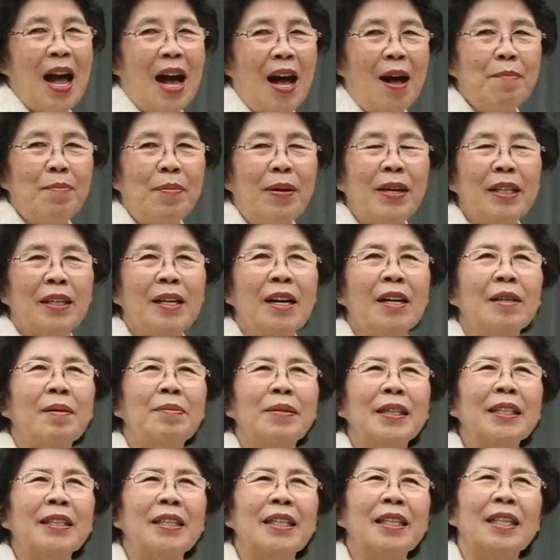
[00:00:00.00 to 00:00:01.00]
한번
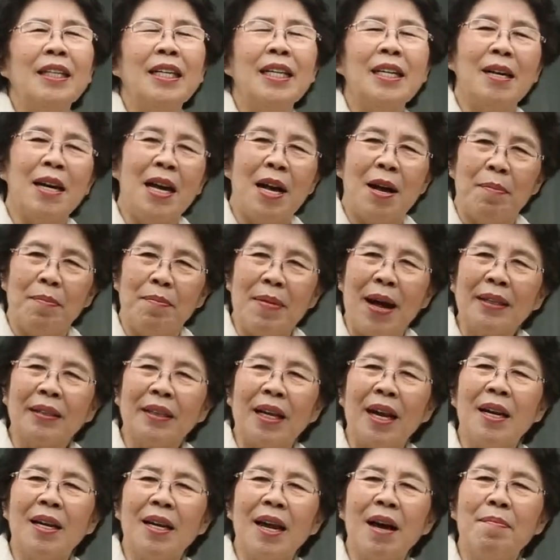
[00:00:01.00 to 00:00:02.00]
여러분들이
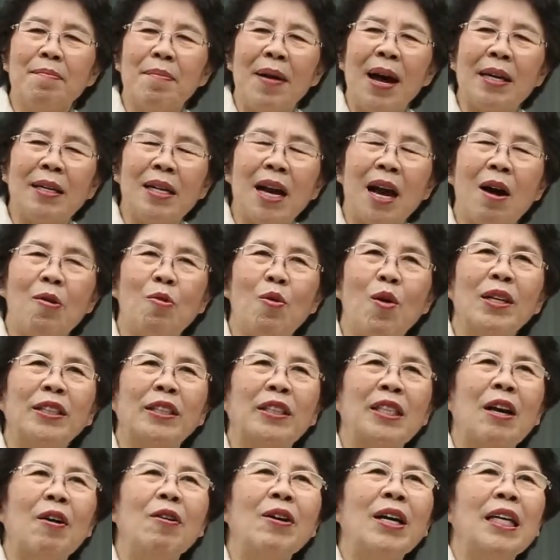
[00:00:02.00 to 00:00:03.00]
막달라
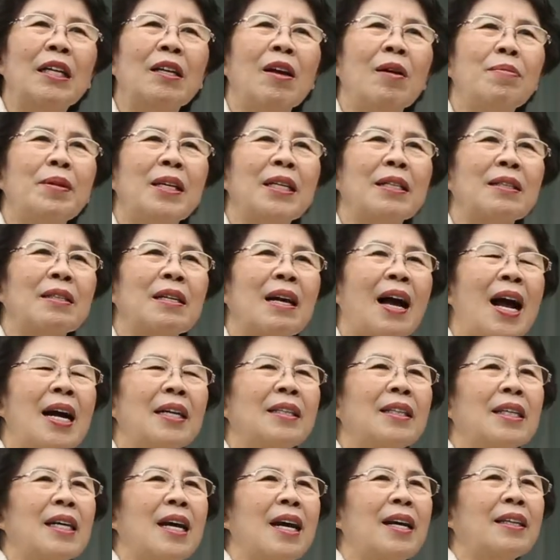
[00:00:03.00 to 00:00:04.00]
마리아와 저와 더불어서
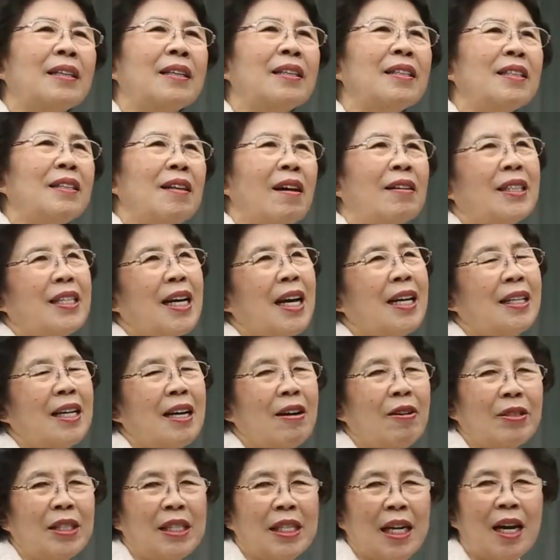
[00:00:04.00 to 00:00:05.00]
함께했던
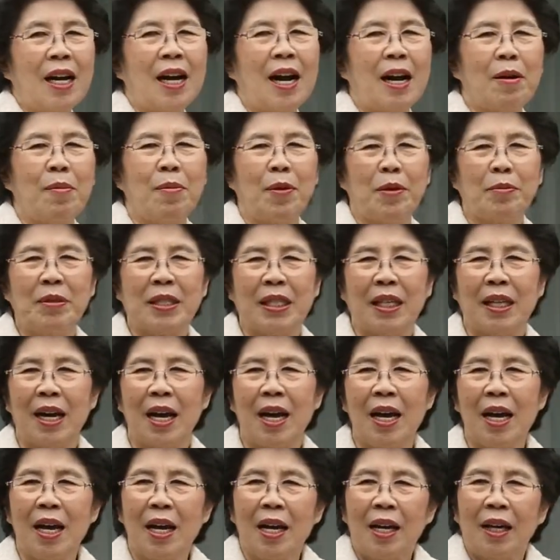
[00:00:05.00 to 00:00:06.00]
여자들이라고 생각해 봅시다.
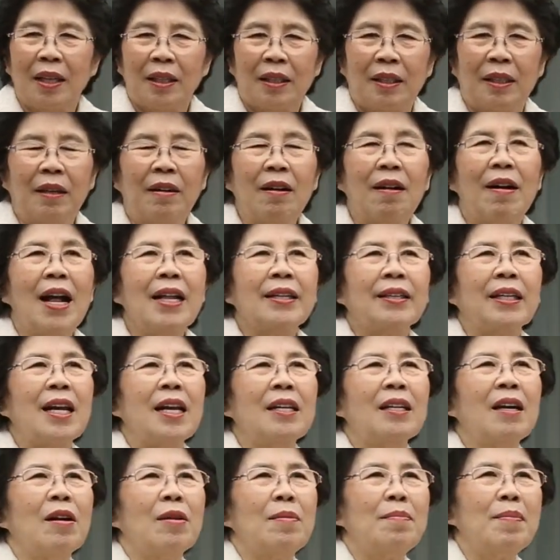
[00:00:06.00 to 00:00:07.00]
들어갈
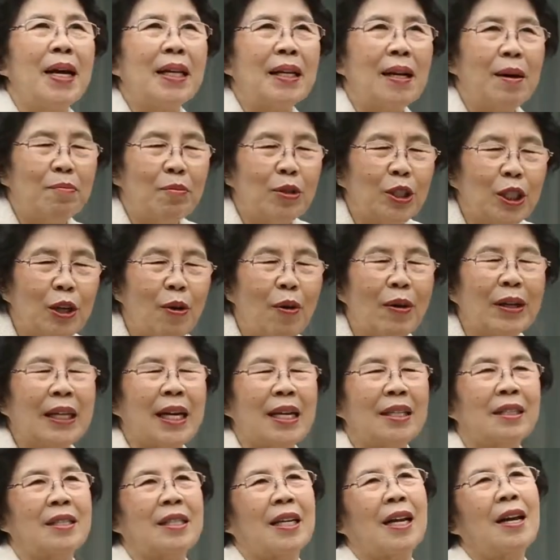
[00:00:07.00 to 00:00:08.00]
때는 얼마나
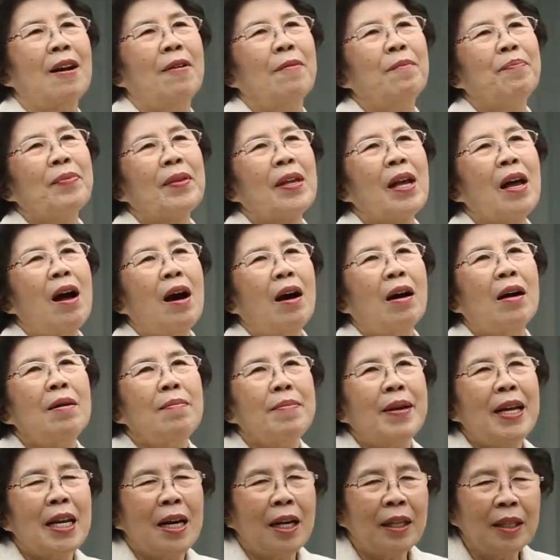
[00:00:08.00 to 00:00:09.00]
무서웠겠어요.
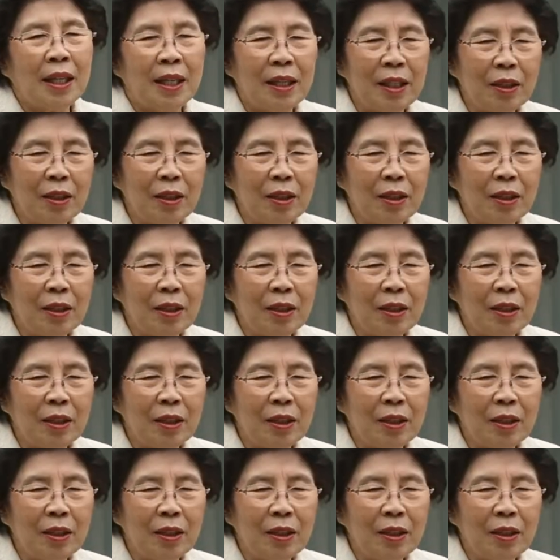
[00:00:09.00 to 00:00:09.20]
얼마나